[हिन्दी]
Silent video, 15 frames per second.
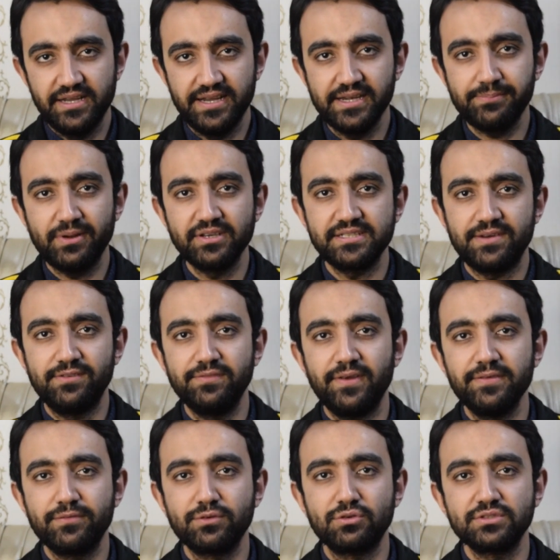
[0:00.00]

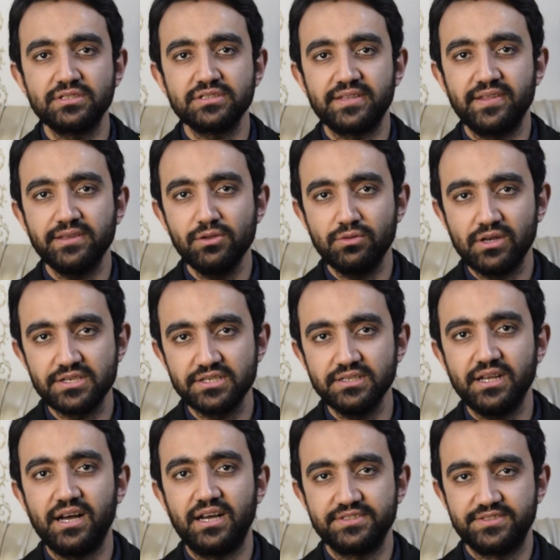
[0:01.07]
8.75 करोड़ से ज़्यादा की कलेक्शन
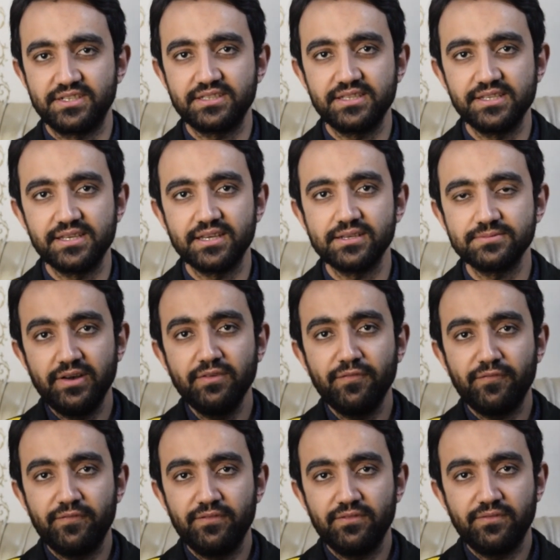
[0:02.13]
आ सकती है
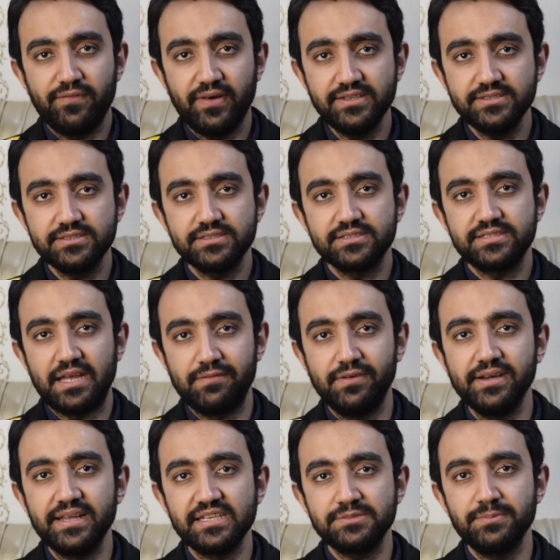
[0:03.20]
फर्स्ट
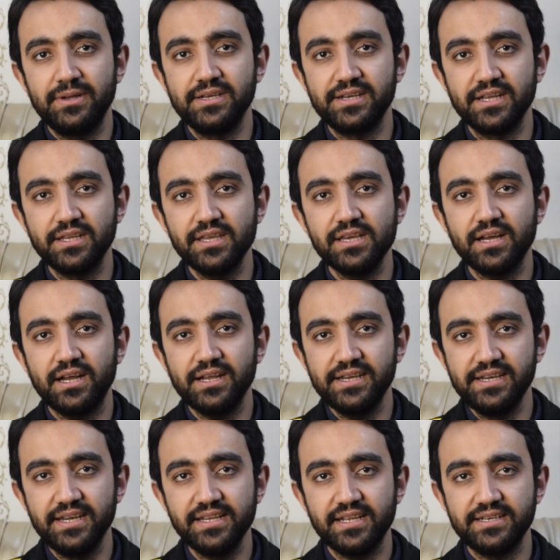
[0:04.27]
सेवन डेज में डंकी का
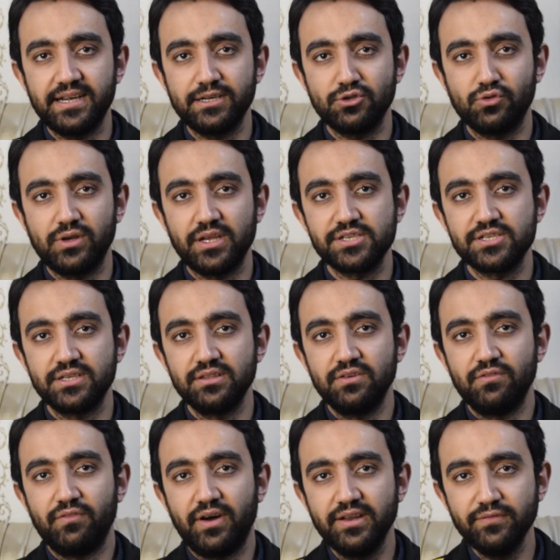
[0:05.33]
इंडिया नेट कलेक्शन
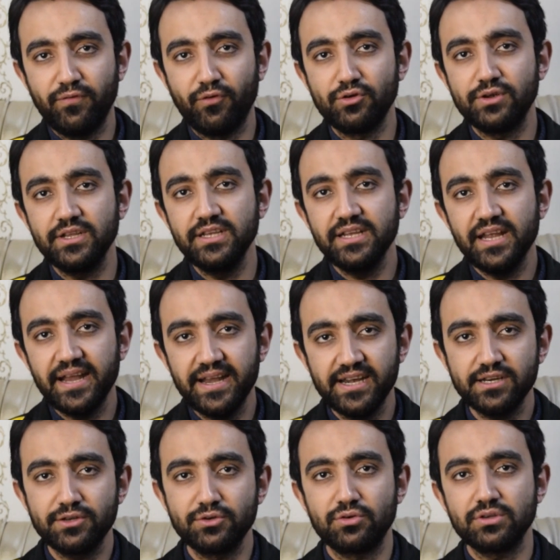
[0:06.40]
वन
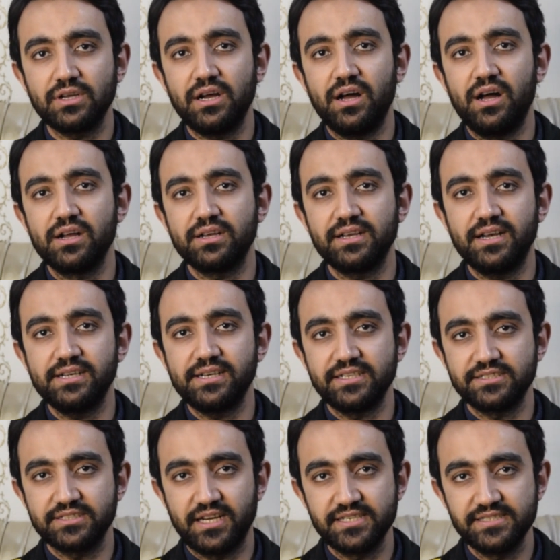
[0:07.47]
करोड़ का आंकड़ा
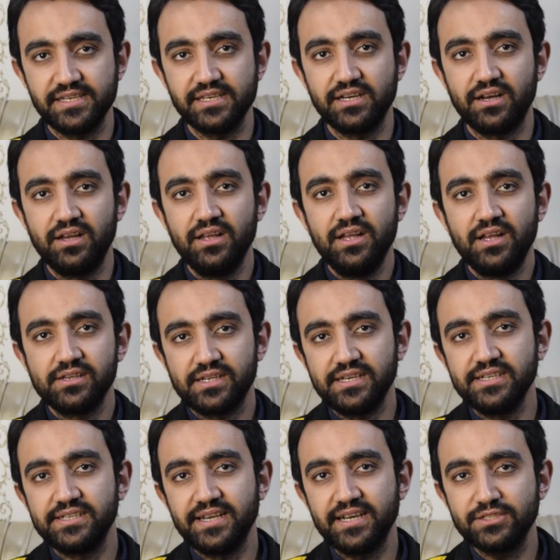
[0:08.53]
टच कर जाएगा
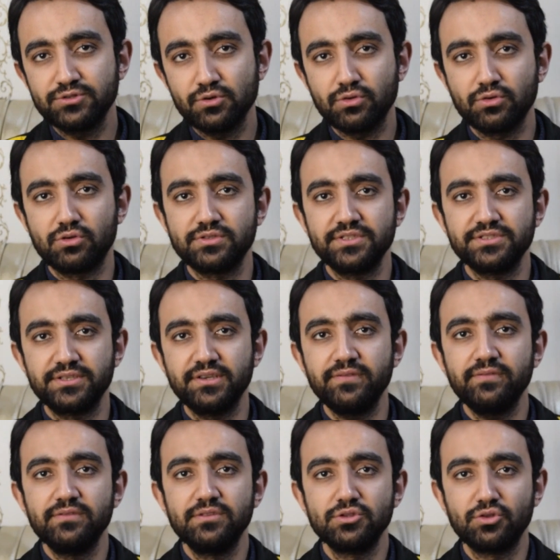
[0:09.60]
यानी डेढ़ करोड़ से
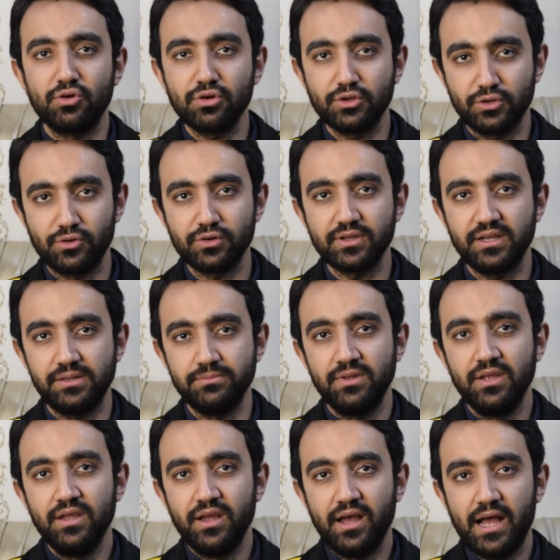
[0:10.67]
सिर्फ दो करोड़ का
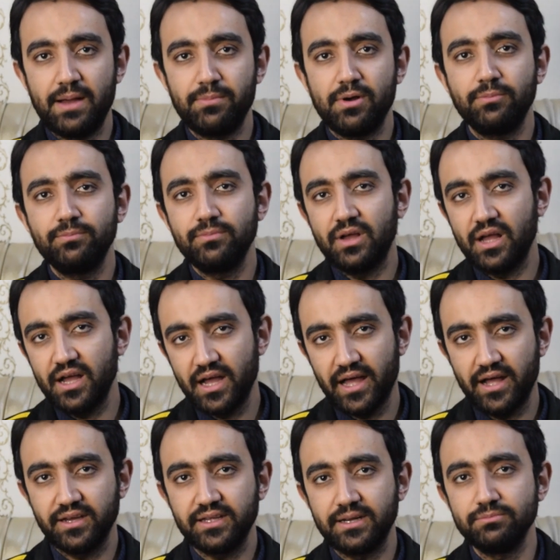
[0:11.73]
अब अब
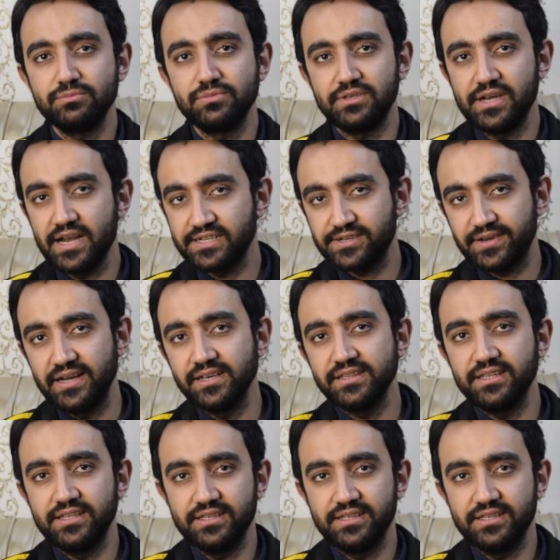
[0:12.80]
अगर हम एक ट्रेंड